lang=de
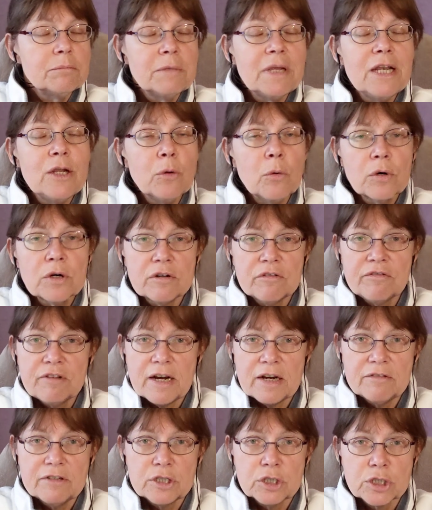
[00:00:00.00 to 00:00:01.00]

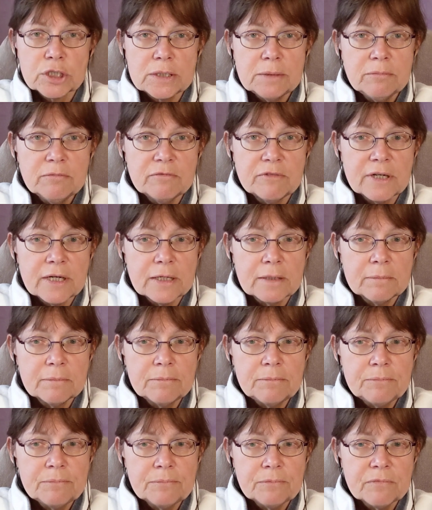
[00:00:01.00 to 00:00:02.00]
millionenfach verschrieben
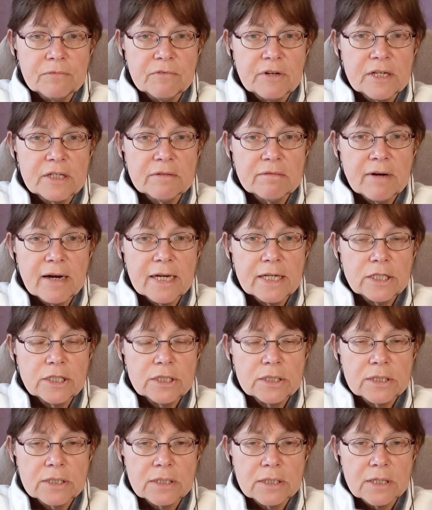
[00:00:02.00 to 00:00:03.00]
werden
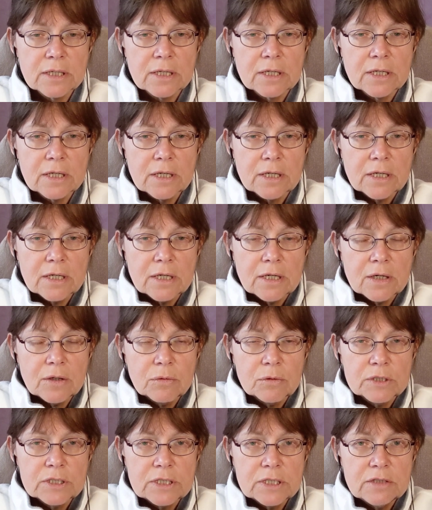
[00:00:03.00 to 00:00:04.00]
weltweit
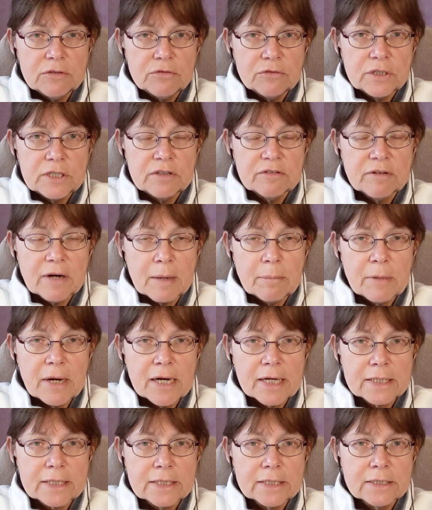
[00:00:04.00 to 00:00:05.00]
und die für die
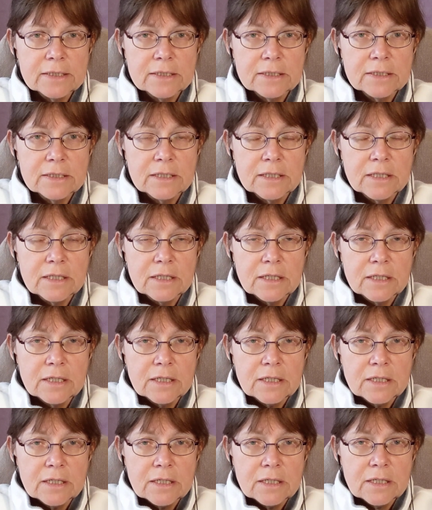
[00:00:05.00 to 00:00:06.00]
Pharma-Riesen
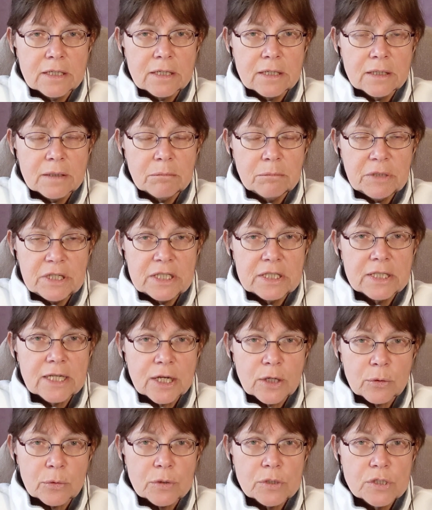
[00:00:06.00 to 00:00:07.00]
mit
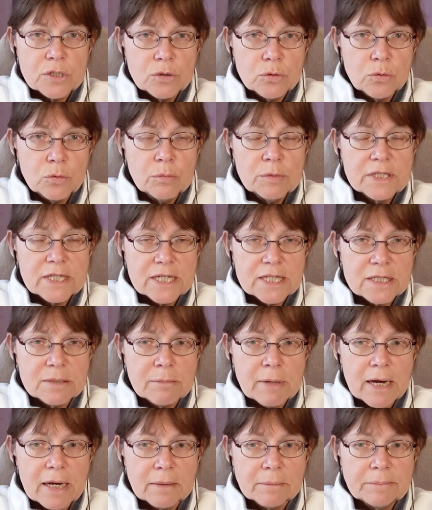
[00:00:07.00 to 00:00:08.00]
den größten Umsatz
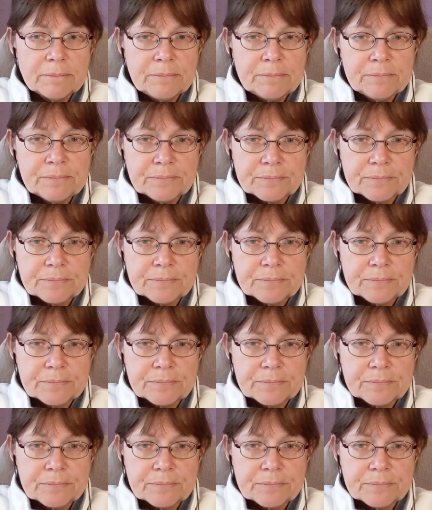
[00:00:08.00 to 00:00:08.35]
machen.